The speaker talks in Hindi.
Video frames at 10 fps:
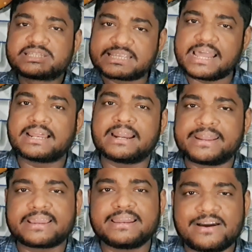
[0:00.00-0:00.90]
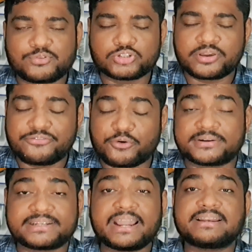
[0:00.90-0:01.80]
सेल करने के लिए आपको जो है
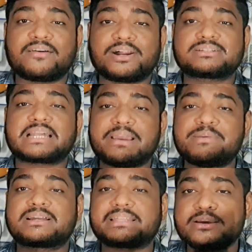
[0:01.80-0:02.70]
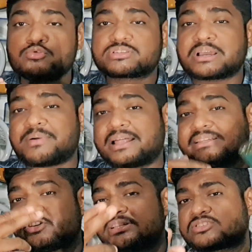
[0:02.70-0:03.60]
48 एट आवर टाइम लगते हैं उसके बाद
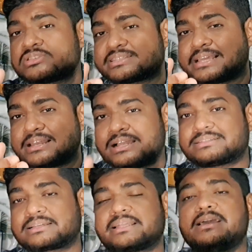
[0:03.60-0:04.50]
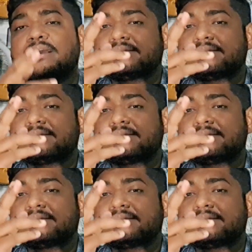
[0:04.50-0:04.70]
ही जो इसको सेल कर सकते